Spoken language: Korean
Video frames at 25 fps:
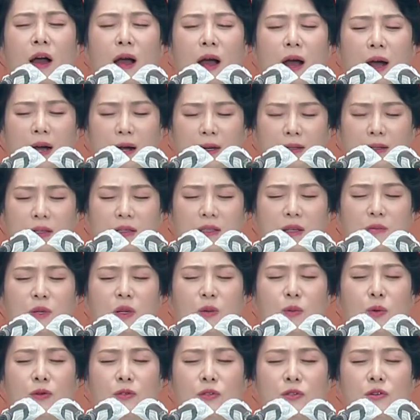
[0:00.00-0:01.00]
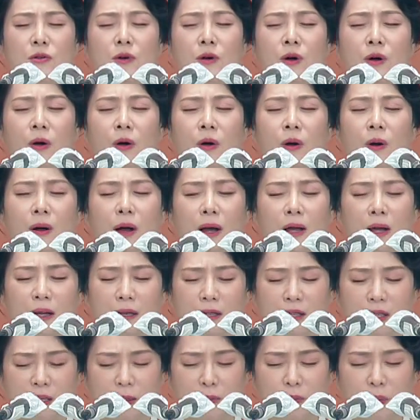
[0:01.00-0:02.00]
하나됨을 보시고
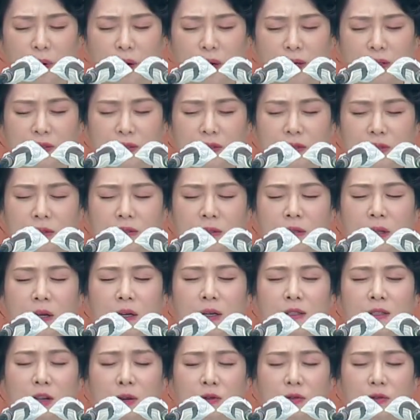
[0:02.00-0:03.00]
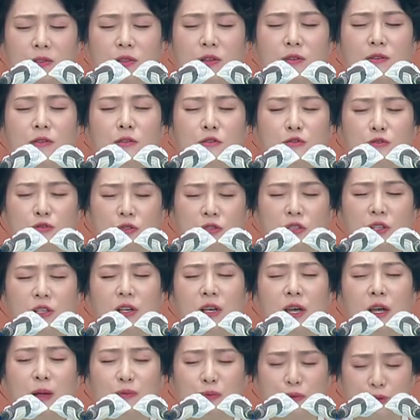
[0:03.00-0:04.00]
기뻐하는 성전을
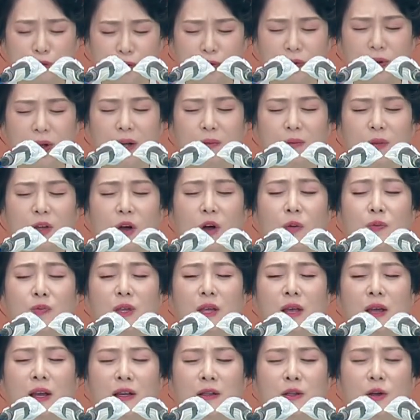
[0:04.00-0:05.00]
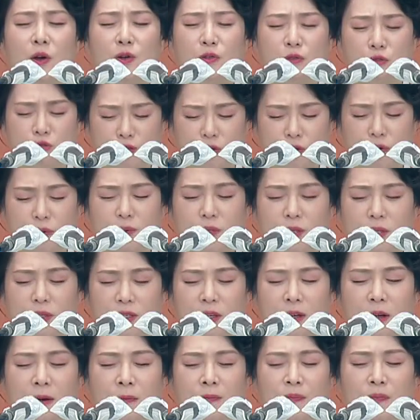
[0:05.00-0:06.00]
주시기에 부족함이 없게 하여
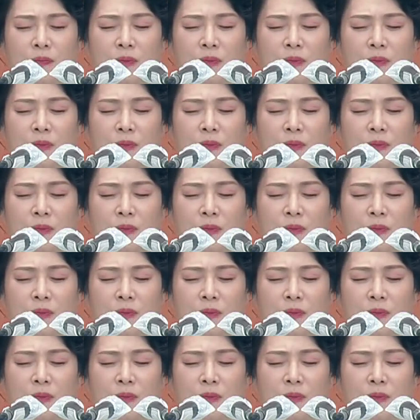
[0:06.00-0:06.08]
주옵소서.